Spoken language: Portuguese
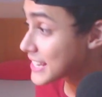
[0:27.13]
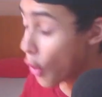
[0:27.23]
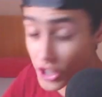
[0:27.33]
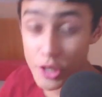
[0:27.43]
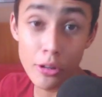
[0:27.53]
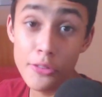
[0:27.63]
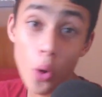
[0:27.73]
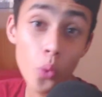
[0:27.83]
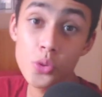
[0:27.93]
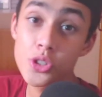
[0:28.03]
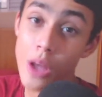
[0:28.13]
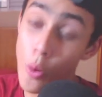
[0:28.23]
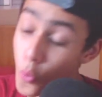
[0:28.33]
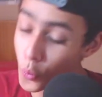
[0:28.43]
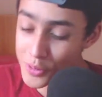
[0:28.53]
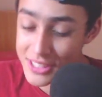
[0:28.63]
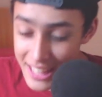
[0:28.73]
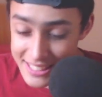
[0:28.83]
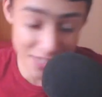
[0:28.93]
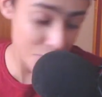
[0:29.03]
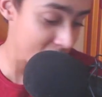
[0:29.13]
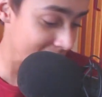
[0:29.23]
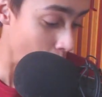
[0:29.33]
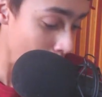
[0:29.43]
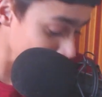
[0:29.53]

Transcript: Hoje eu vou ver alguns, alguns dessas coisas, alguma...